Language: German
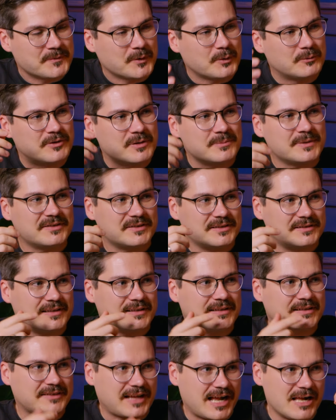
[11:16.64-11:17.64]
Und wenn man sich
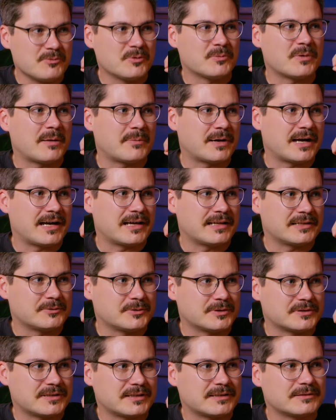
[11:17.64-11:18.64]
dann das Album aber anhört,